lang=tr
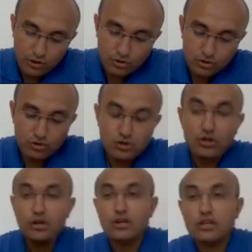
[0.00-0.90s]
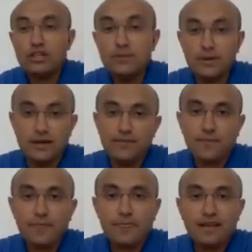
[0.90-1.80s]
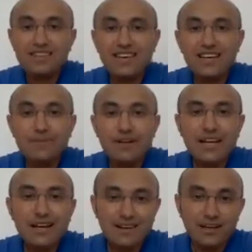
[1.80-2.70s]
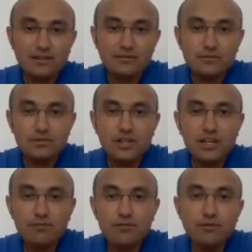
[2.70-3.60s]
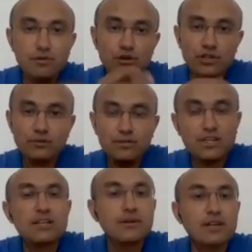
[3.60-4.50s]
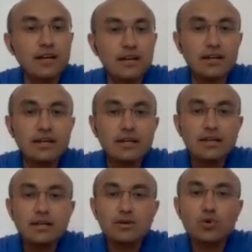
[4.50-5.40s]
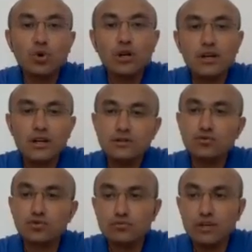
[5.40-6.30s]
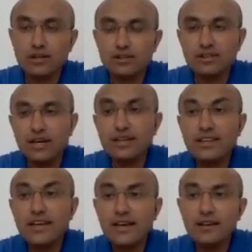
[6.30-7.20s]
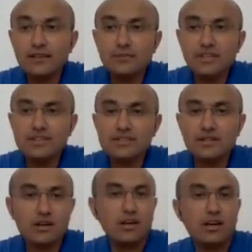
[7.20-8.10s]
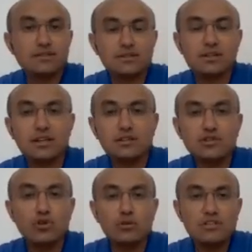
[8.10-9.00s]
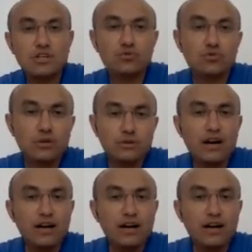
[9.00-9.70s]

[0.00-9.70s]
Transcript: work gibi kelimelerle, live ve work gibi kelimelerle kullanılan durumlardır. Yani genel bir insanın hayatında kalıcı olabilecek